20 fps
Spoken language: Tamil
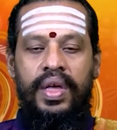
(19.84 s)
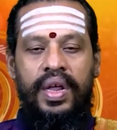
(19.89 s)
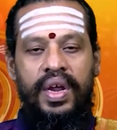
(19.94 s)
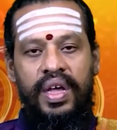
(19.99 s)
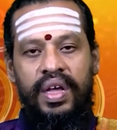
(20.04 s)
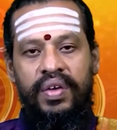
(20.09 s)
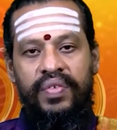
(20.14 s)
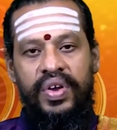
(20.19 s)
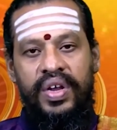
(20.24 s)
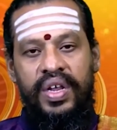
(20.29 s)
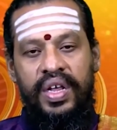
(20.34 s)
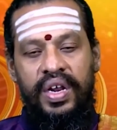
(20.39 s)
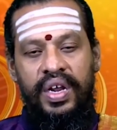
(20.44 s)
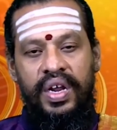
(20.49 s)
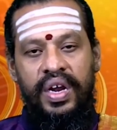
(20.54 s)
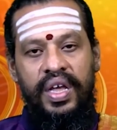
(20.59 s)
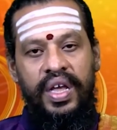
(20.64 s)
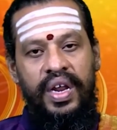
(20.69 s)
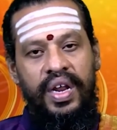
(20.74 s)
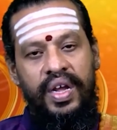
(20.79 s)

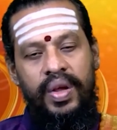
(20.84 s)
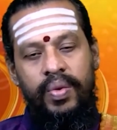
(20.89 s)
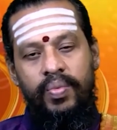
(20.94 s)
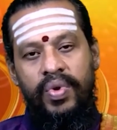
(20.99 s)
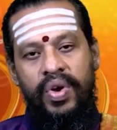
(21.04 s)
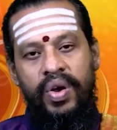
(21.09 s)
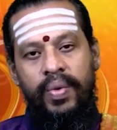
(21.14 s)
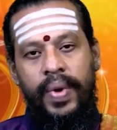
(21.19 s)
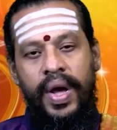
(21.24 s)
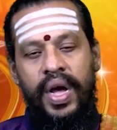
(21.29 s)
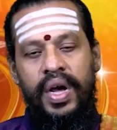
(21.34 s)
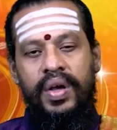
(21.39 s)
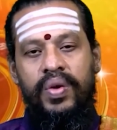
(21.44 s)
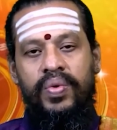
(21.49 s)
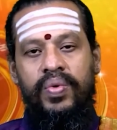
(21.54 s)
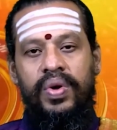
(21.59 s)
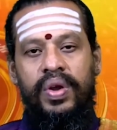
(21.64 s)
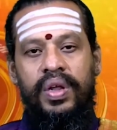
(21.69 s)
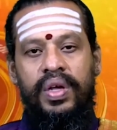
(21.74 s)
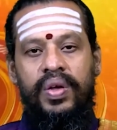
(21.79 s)
இறங்கிவிட்டீர்கள் இறங்கும் முகமாக
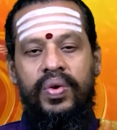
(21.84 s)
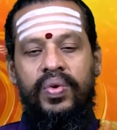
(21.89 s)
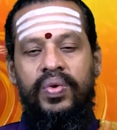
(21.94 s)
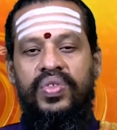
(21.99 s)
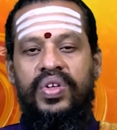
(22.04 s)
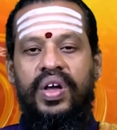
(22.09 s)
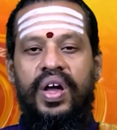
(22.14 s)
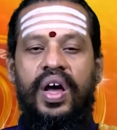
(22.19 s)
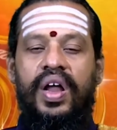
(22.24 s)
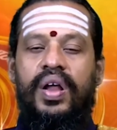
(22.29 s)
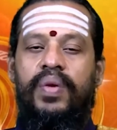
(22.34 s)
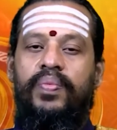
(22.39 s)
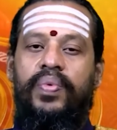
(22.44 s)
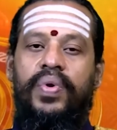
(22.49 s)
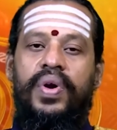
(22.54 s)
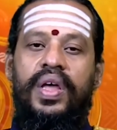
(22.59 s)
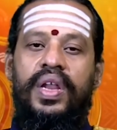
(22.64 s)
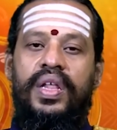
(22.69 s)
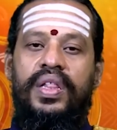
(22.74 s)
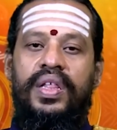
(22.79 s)
உங்களுக்கு கொஞ்ச காலம்
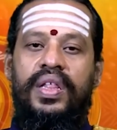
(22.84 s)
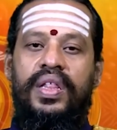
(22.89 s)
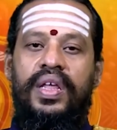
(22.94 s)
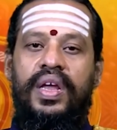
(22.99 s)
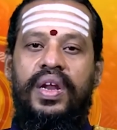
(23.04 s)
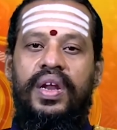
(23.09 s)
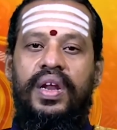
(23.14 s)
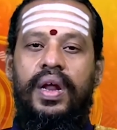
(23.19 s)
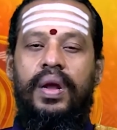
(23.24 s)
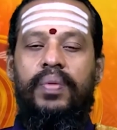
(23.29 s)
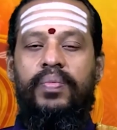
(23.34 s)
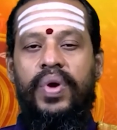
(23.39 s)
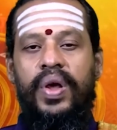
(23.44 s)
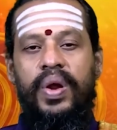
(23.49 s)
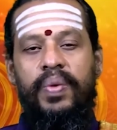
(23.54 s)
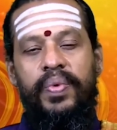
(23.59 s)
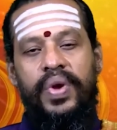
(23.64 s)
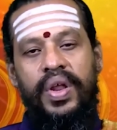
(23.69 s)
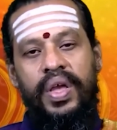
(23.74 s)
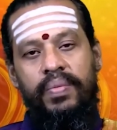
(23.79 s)
போயிருந்தது என்றால்
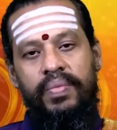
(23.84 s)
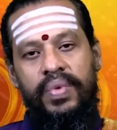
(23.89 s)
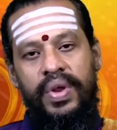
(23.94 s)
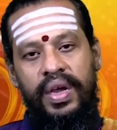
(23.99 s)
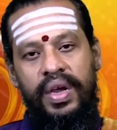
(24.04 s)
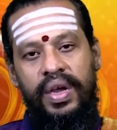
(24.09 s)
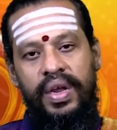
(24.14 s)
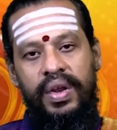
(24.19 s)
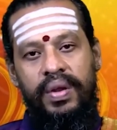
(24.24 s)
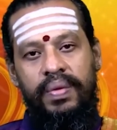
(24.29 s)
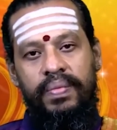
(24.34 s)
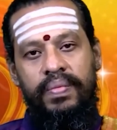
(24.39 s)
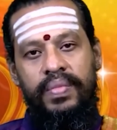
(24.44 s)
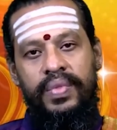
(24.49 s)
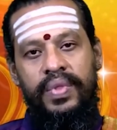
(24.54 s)
மறுபடியும் நீங்கள்